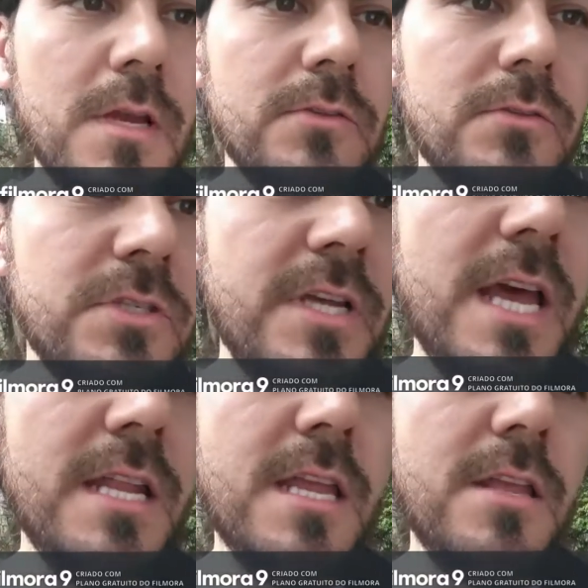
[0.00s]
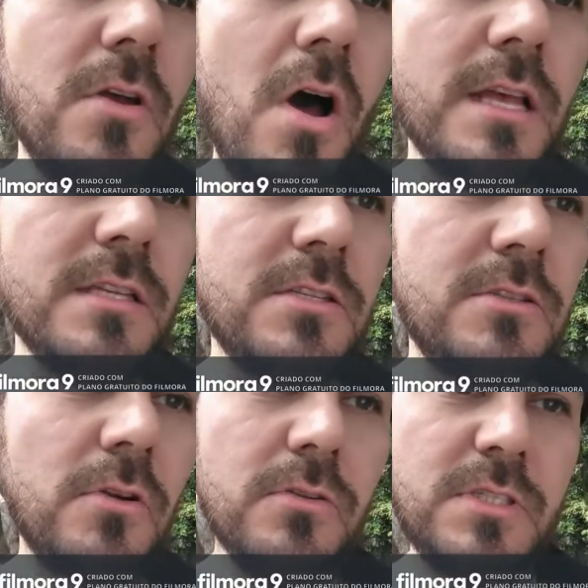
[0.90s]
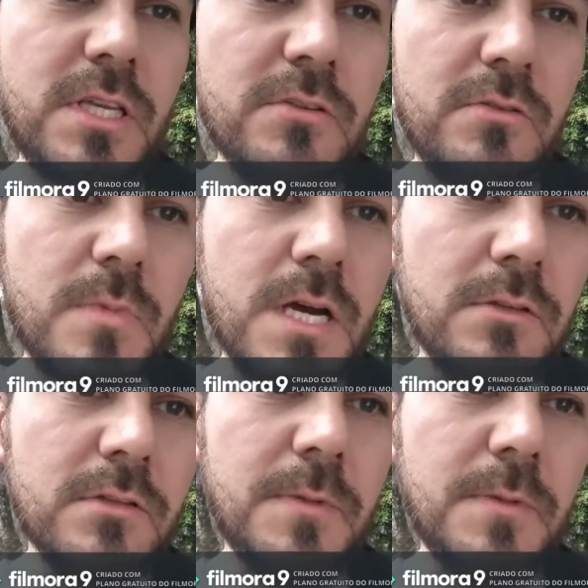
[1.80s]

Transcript: sugere que nós, todos seres humanos,